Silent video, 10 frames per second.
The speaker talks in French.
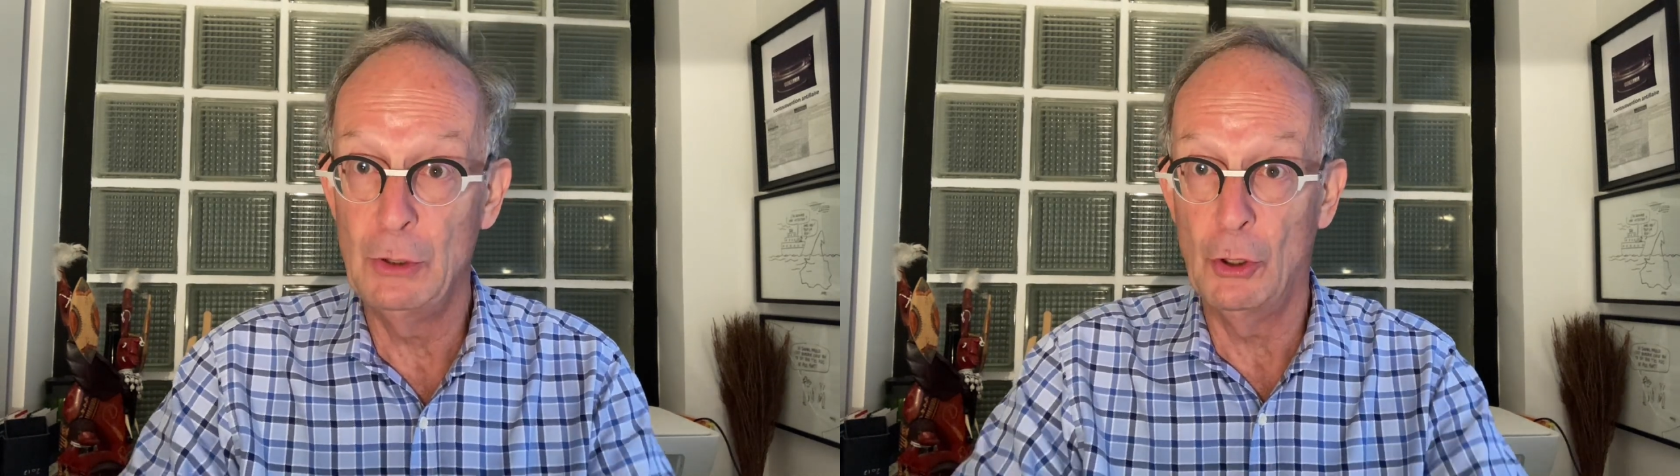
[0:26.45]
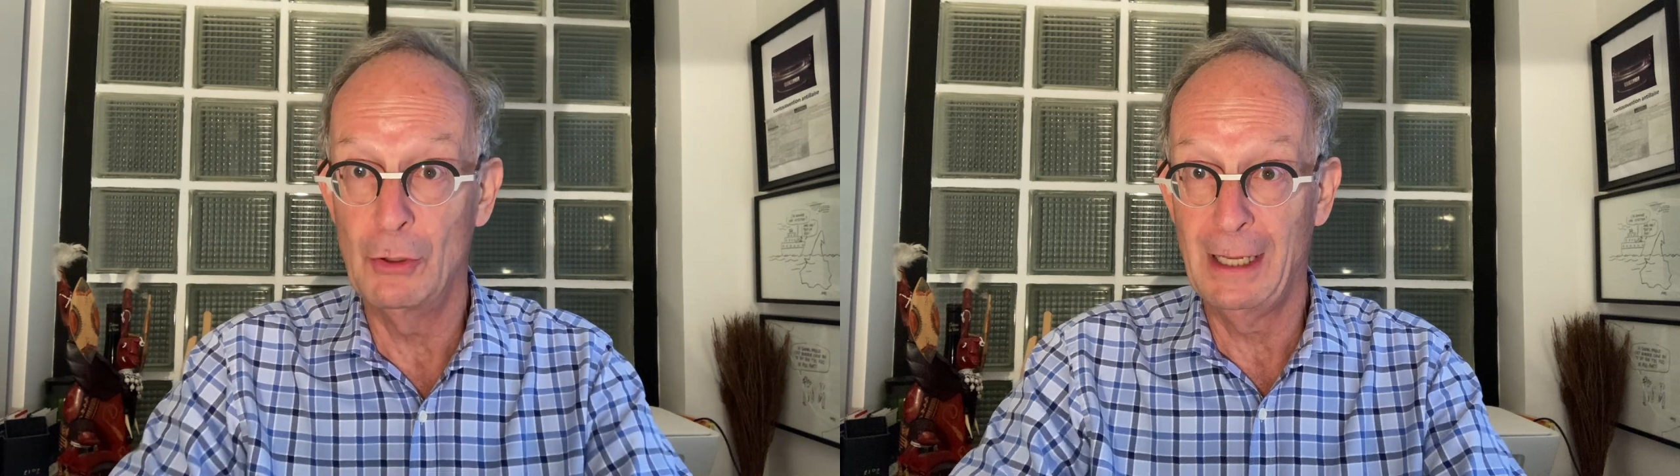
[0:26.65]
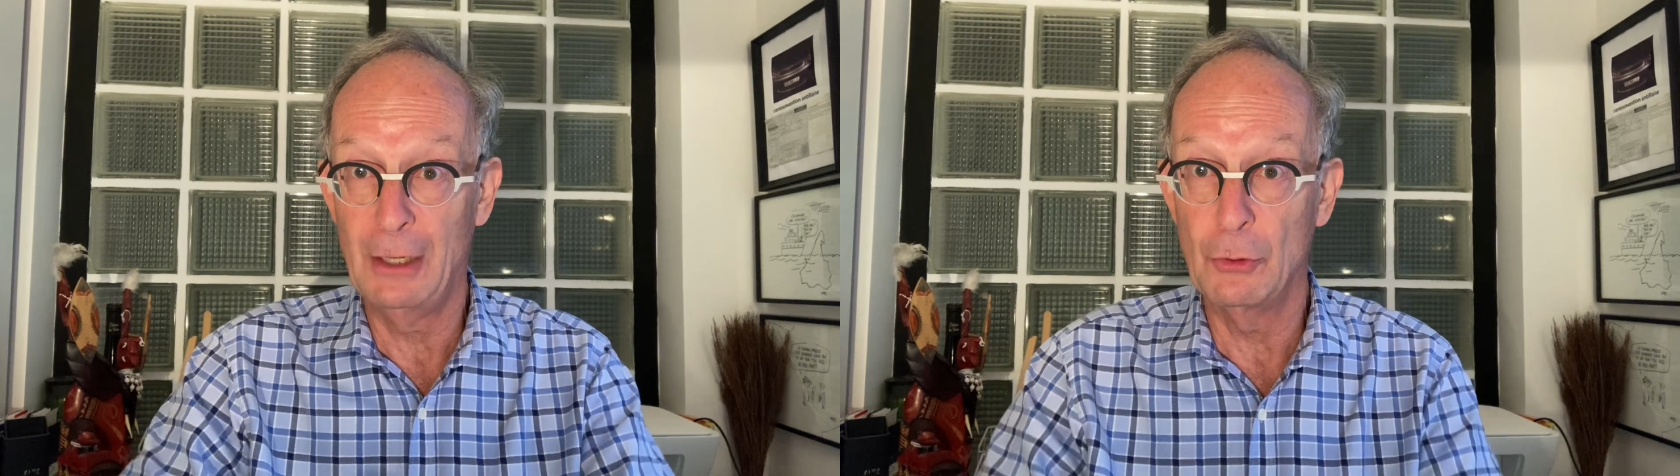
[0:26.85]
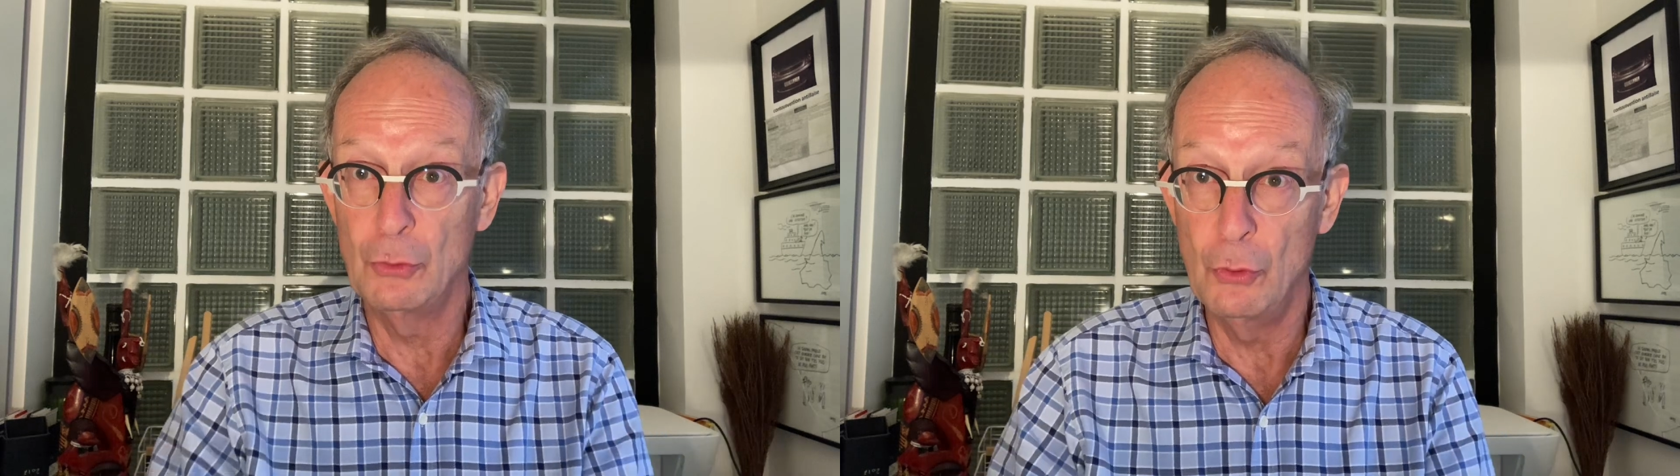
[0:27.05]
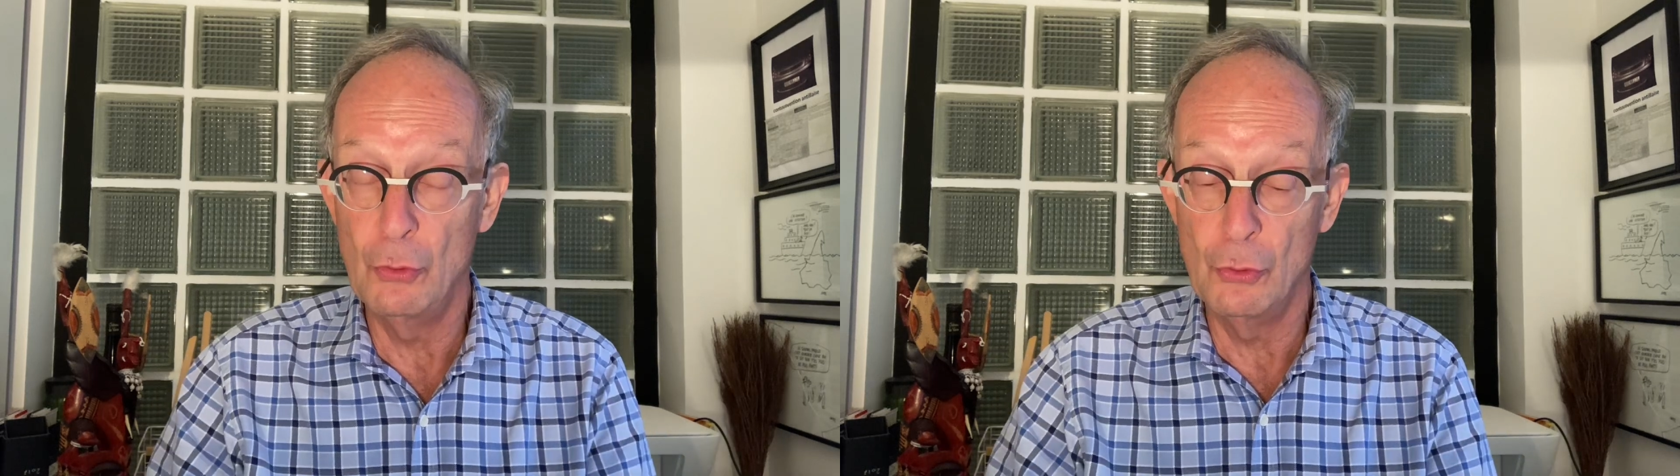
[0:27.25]
dans le cadre
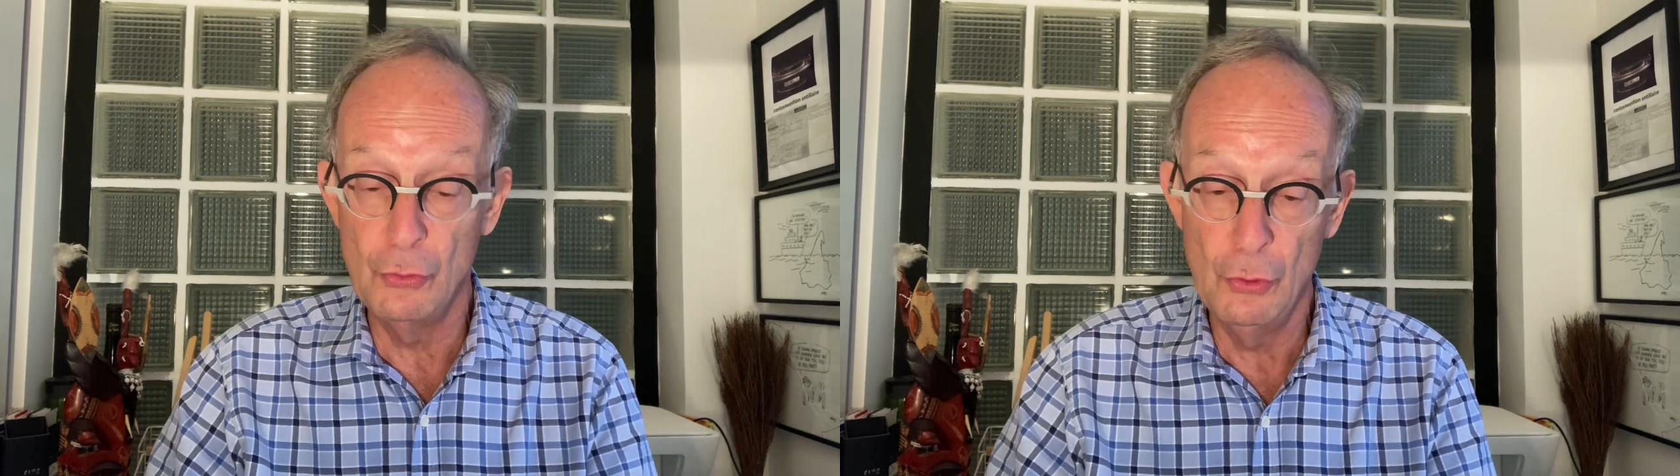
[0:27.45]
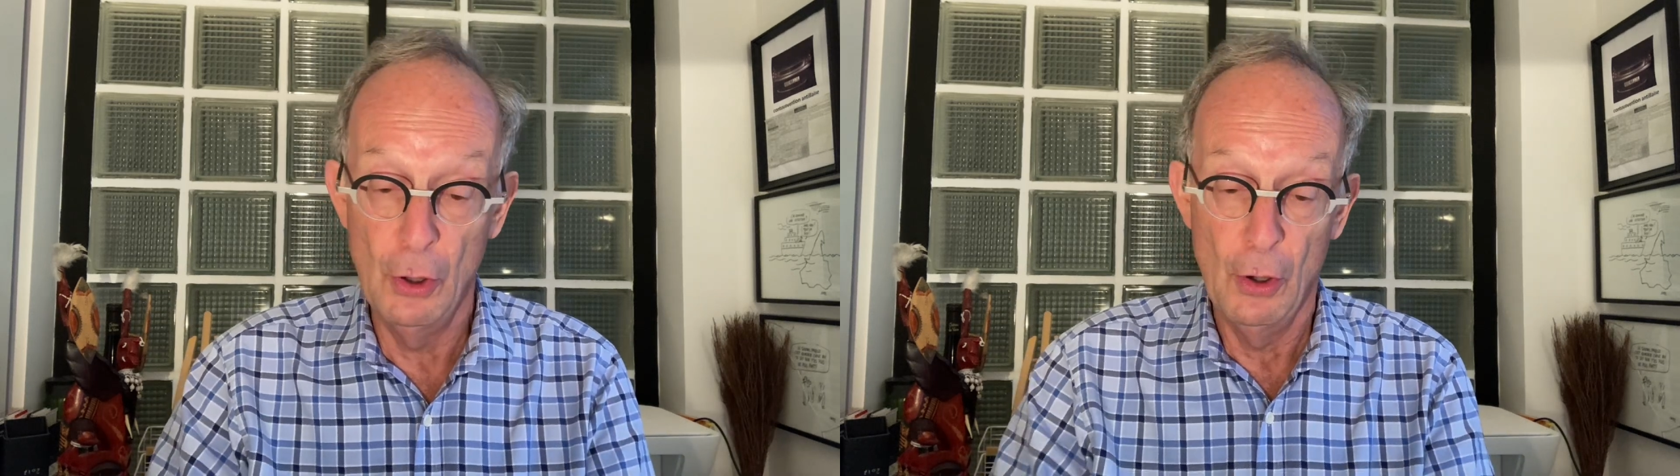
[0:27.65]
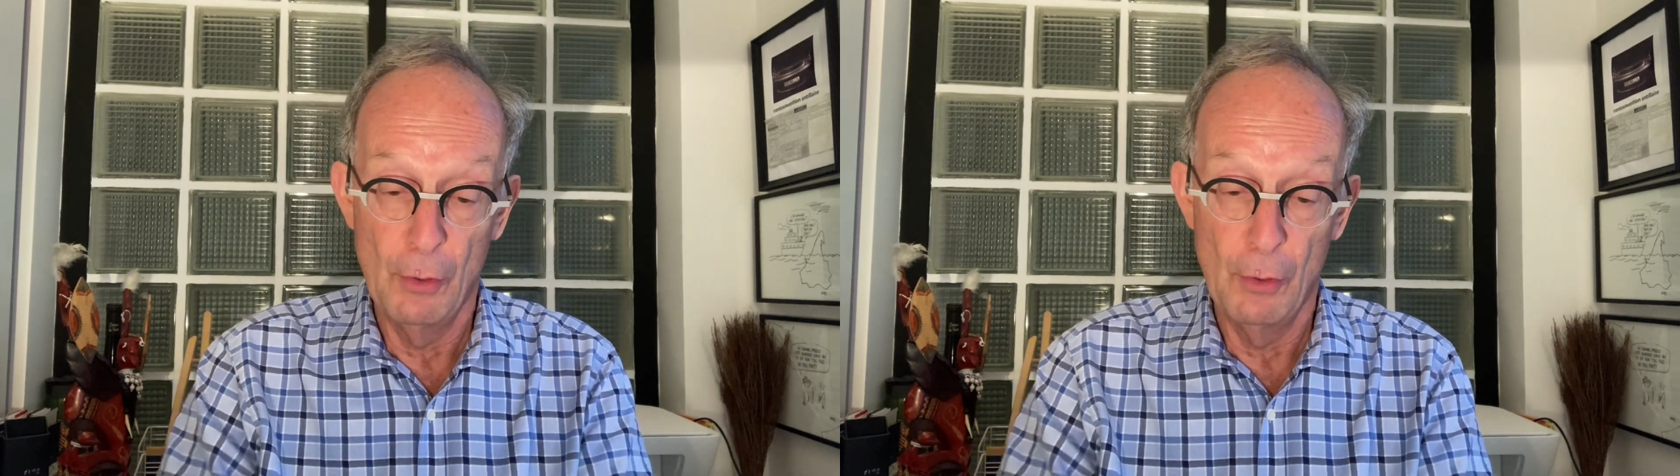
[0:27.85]
de l'ONU